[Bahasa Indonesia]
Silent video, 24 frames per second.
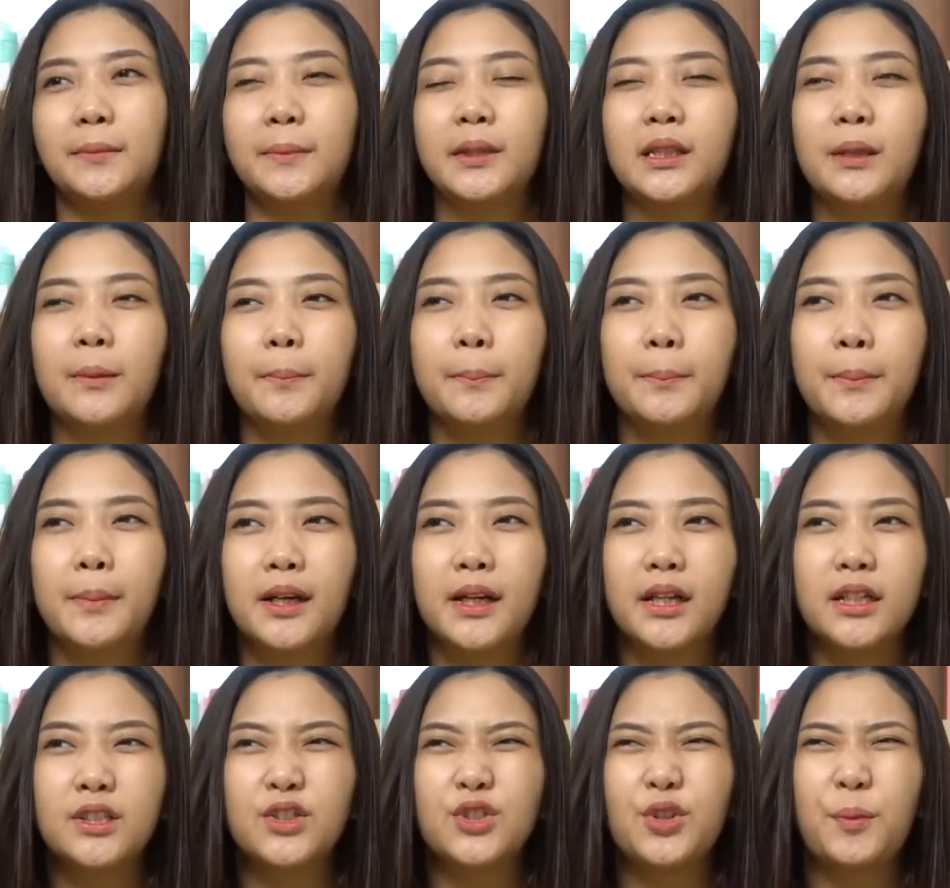
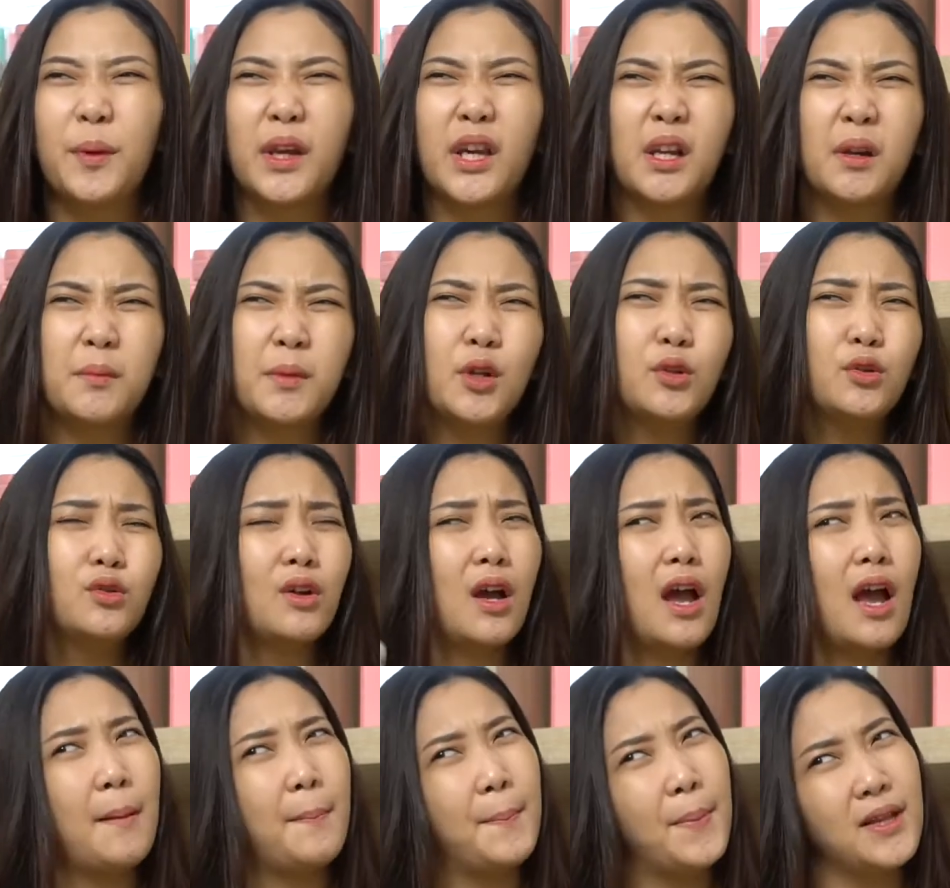teman-teman. Stomach cream ini
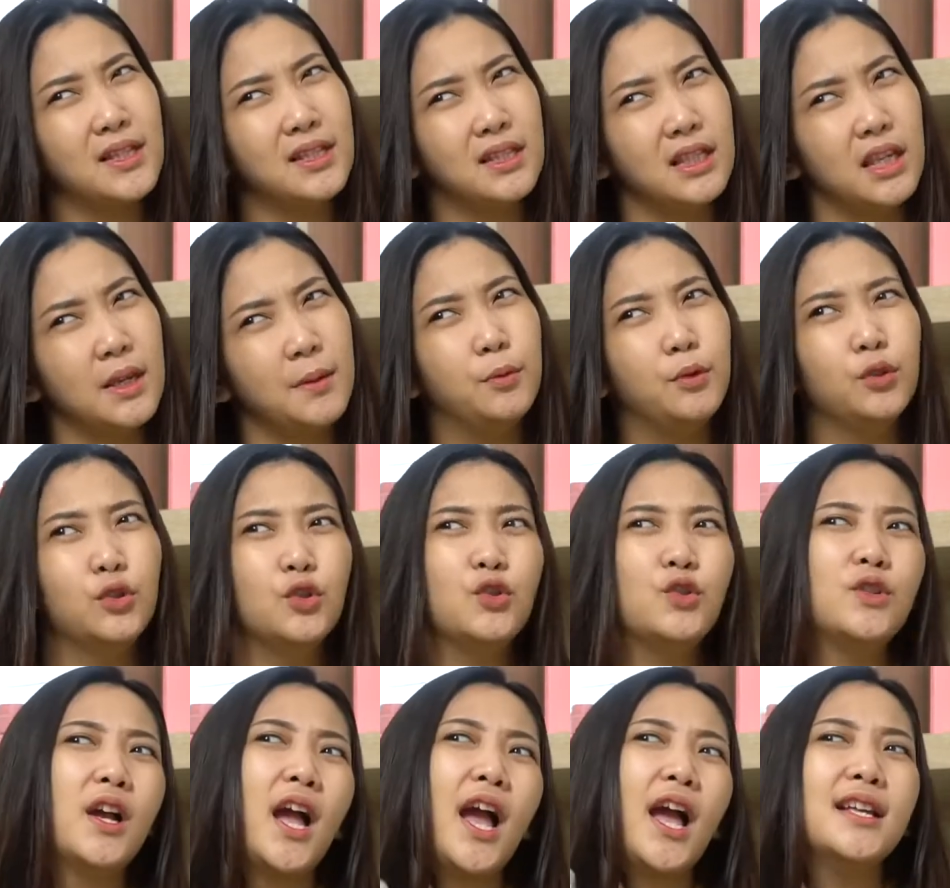untuk apa sih?
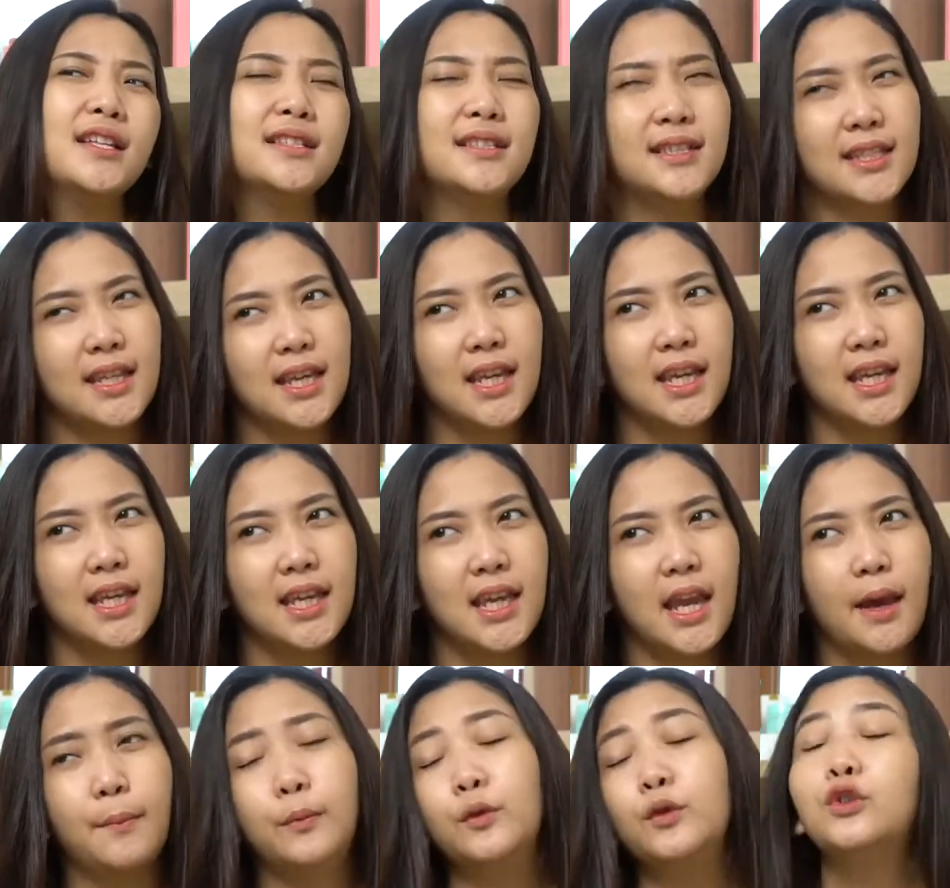Butuh nggak sih?
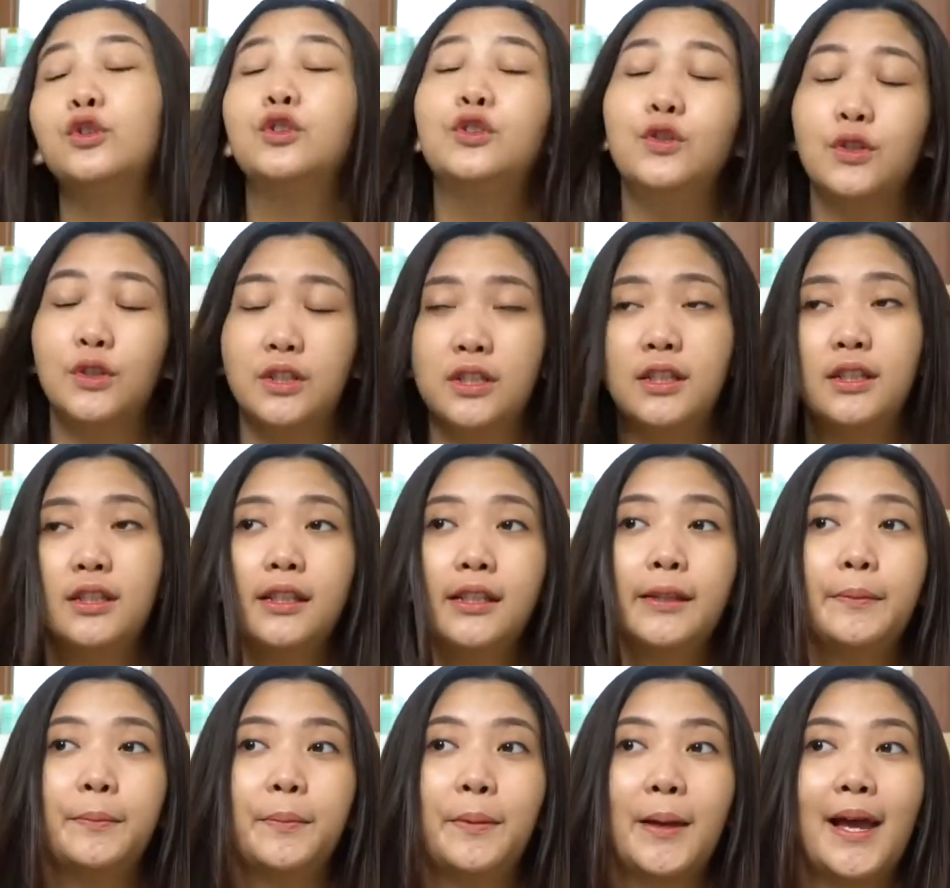Ya butuh sih
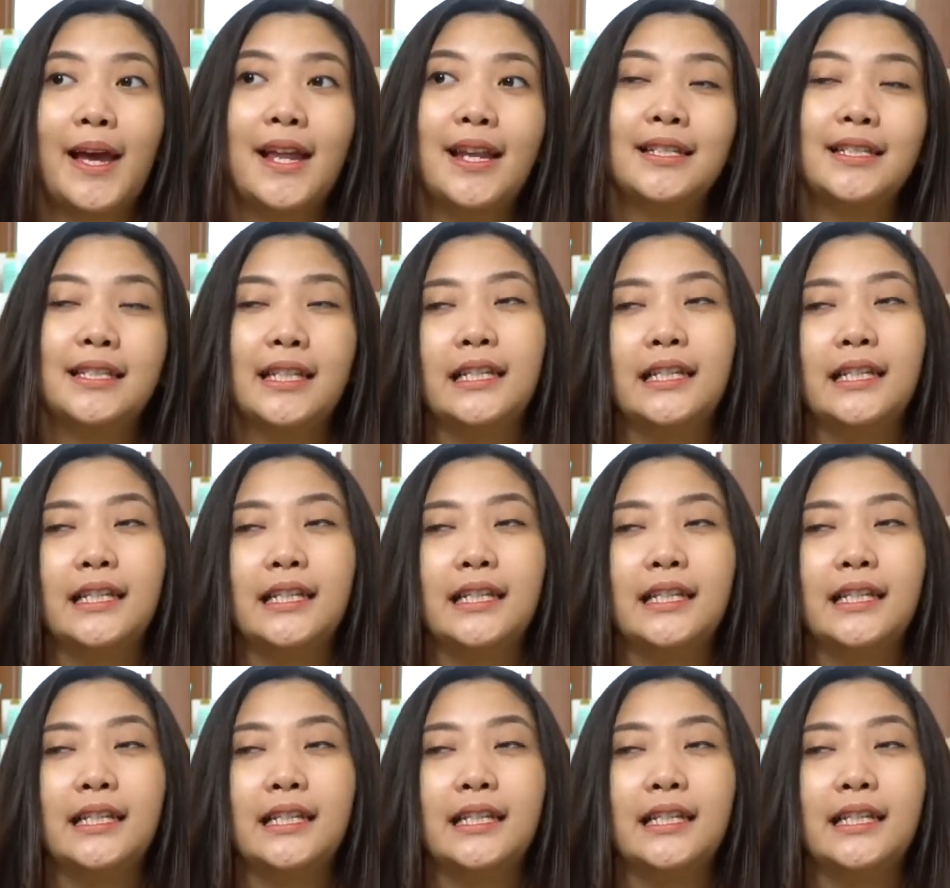tetepan.